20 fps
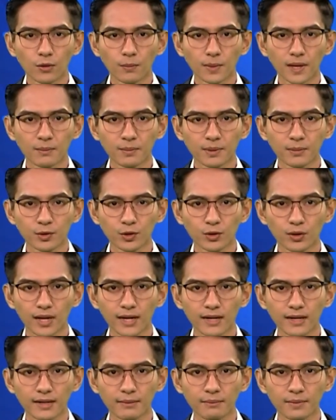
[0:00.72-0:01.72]
Korban
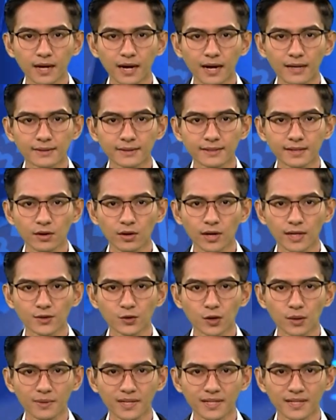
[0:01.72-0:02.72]
pembunuhan di Bekasi oleh
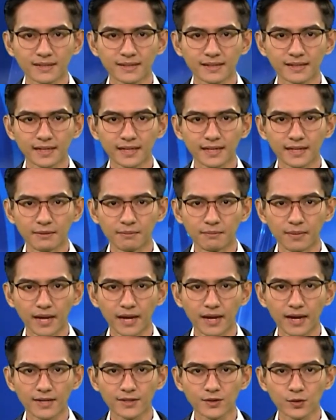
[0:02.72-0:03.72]
suaminya sendiri,
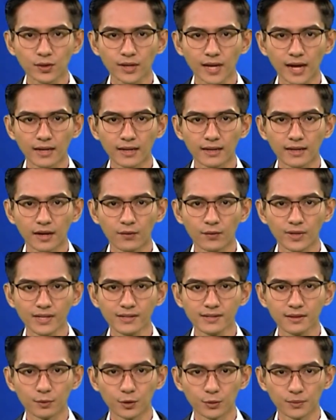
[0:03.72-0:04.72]
Mega Suryani Dewi,
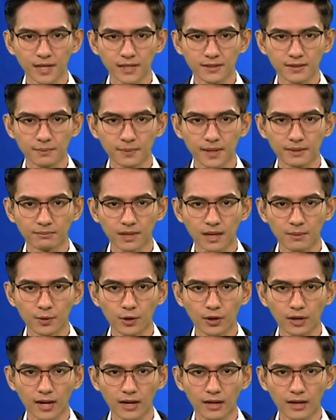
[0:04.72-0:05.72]
sebelumnya sempat
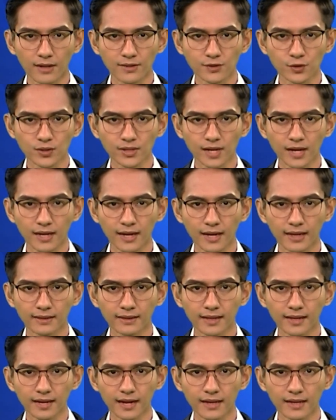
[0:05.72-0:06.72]
melaporkan kasus
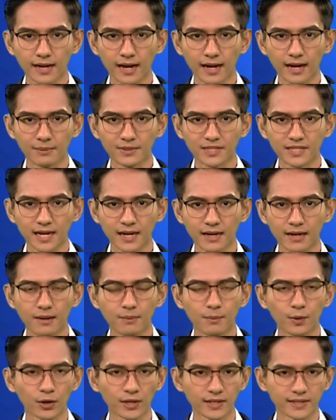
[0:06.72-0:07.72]
KDRT yang dialaminya
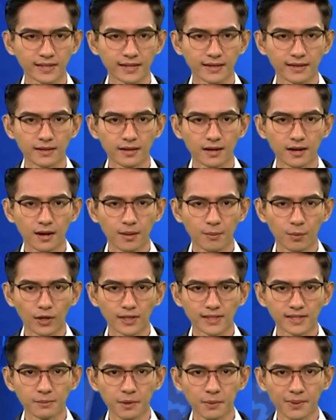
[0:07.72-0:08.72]
ke polisi.
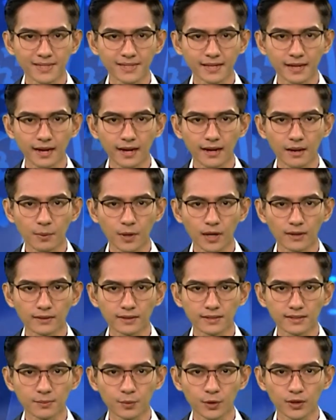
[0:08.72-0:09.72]
Polisi memastikan laporan
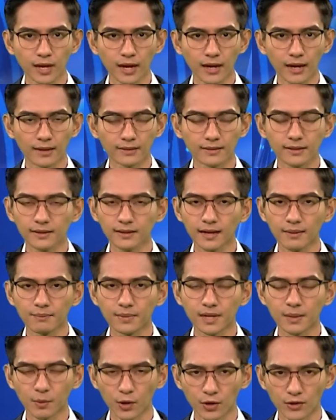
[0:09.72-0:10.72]
tersebut akan
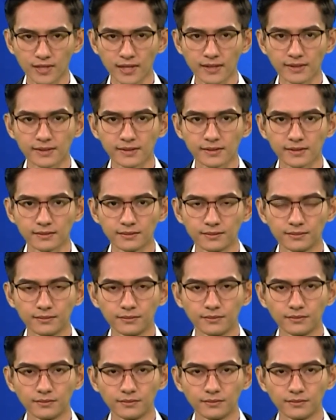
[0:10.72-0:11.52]
tetap diproses.